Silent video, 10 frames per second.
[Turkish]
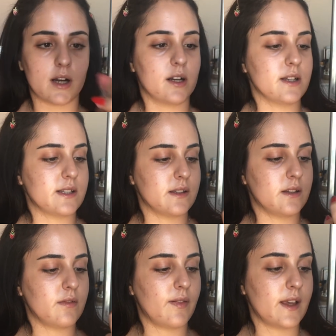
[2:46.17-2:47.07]

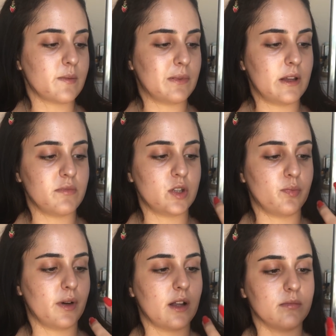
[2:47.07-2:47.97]
markasının Face
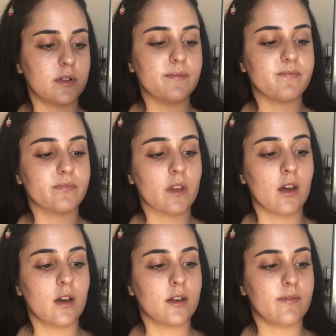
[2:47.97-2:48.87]
Blemish Balmı.
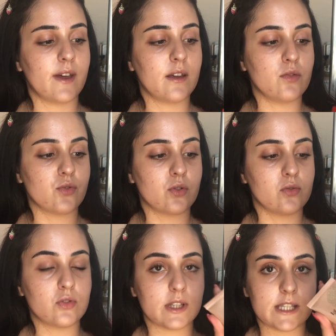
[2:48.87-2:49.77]
Ve
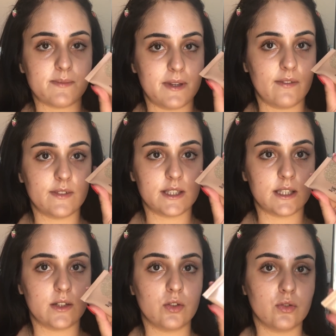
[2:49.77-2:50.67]
%30 SPF
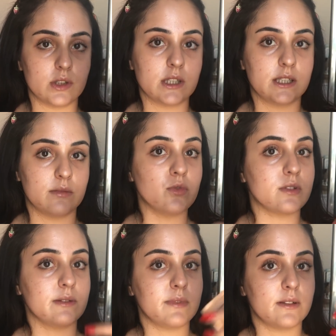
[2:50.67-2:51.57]
içeriyor. Güneş kremin
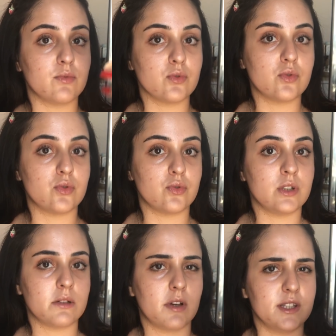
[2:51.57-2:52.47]
üstüne bir de bunu
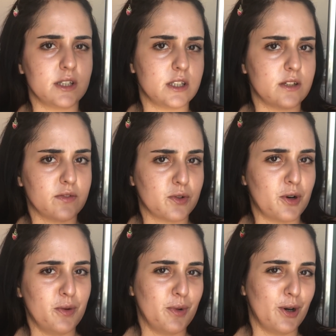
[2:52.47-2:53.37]
sürünce bence çift
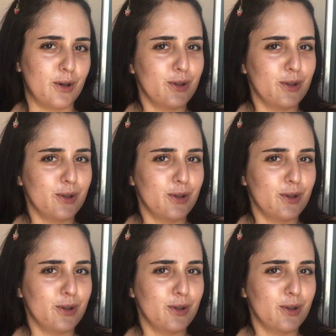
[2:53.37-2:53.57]
koruma